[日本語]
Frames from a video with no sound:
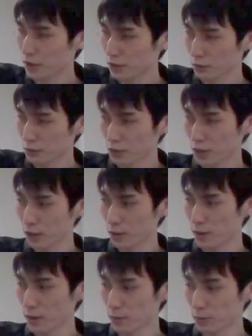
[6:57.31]
一つであっ
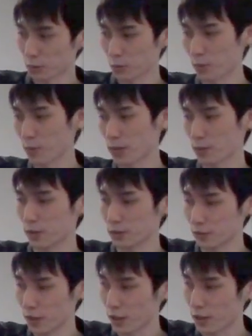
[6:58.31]
た場合はそのまま決ま
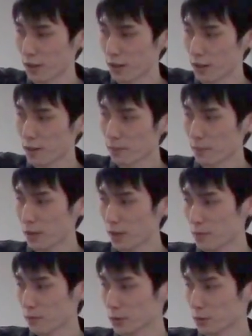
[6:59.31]
るので、
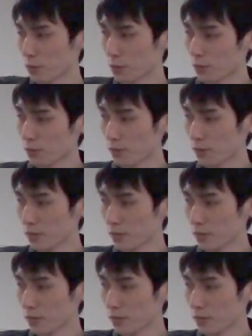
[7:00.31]
その